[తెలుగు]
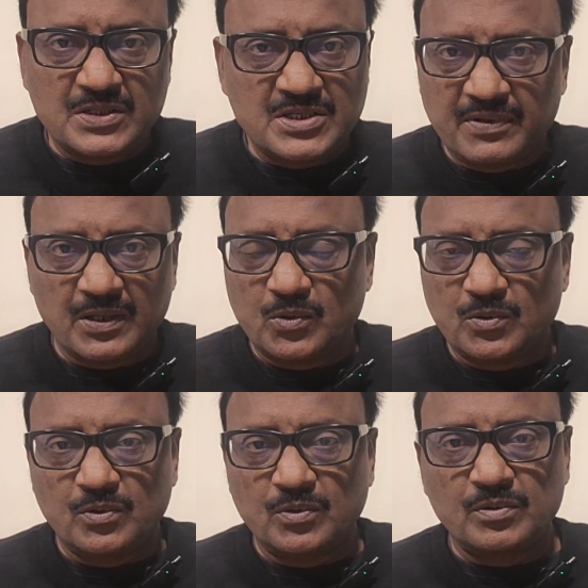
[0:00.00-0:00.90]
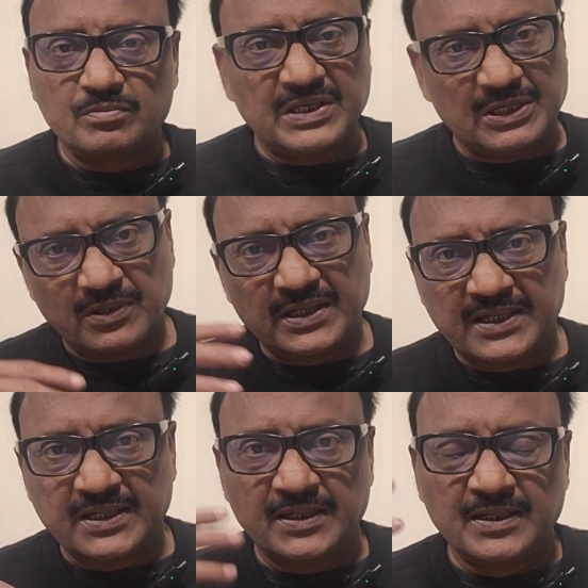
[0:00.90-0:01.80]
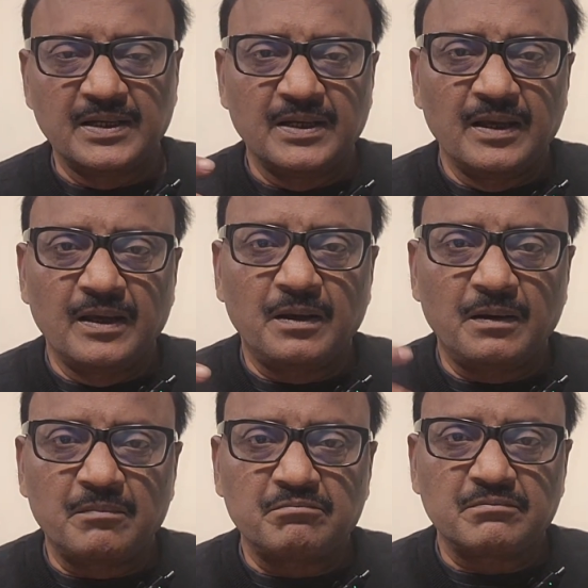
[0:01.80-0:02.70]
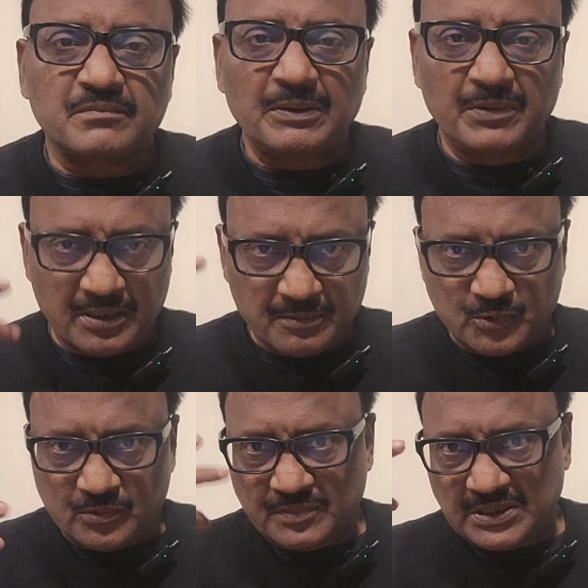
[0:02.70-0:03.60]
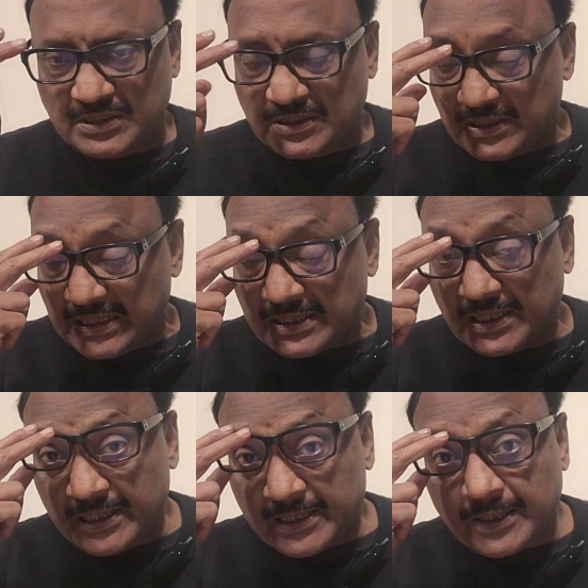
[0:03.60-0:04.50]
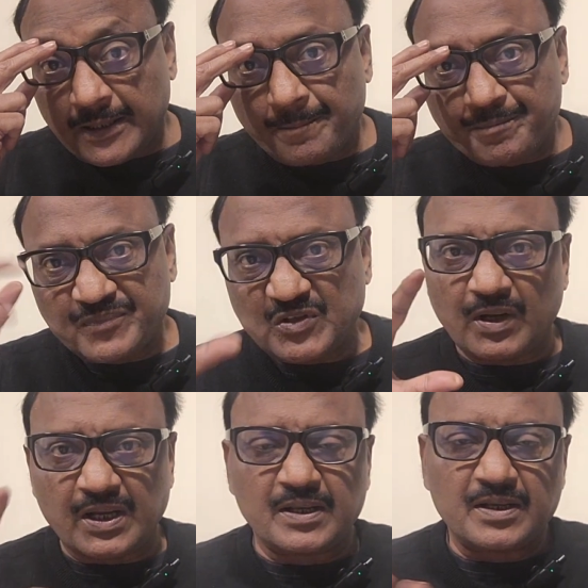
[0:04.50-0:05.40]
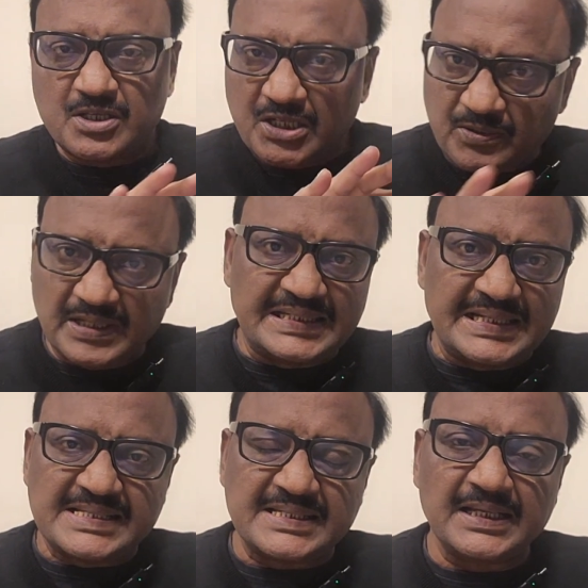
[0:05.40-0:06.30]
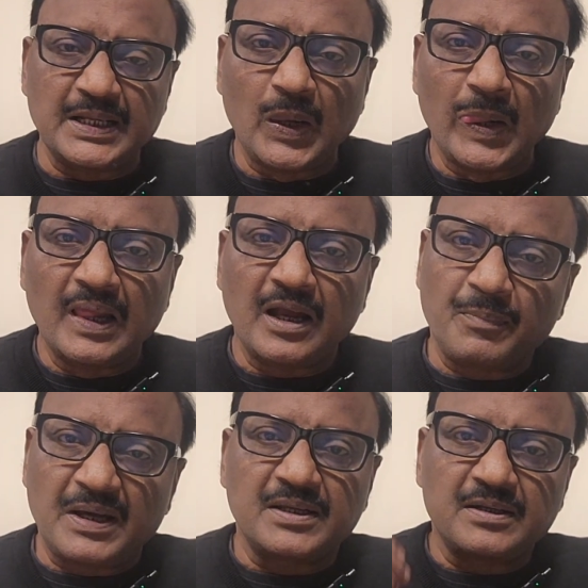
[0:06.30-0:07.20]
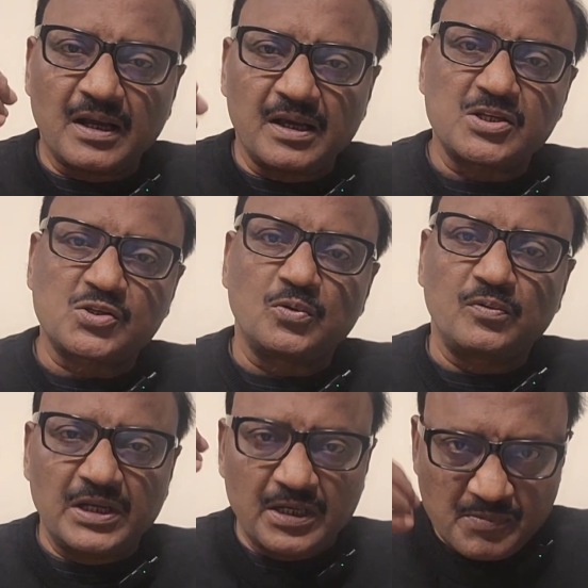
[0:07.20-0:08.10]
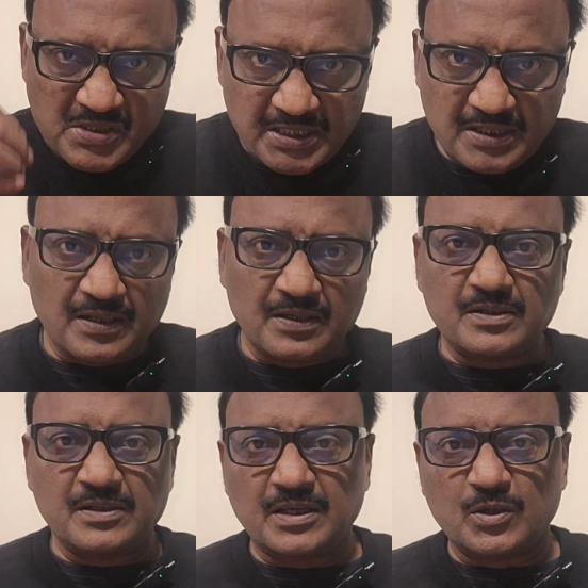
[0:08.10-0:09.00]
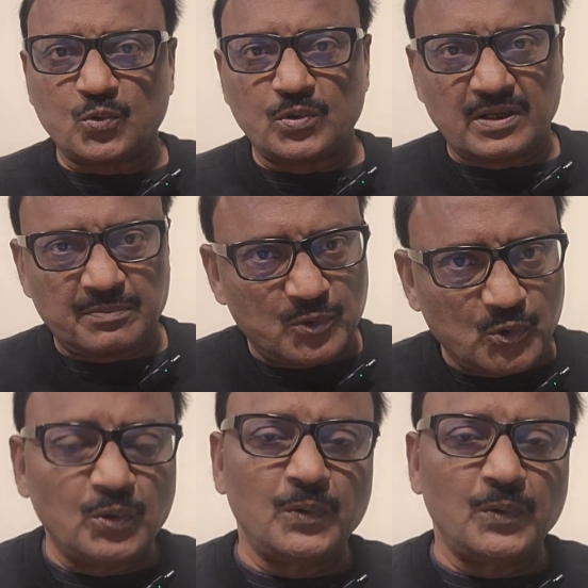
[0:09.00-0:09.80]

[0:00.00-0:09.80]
చివరకు ఎటువంటి ఏమంటాము ఎదగలేక చివరి అక్కడికి చేతులెత్తేసి ఆ పార్టీని కాంగ్రెస్లో విలీనం చేయాలని అనుకున్నప్పుడు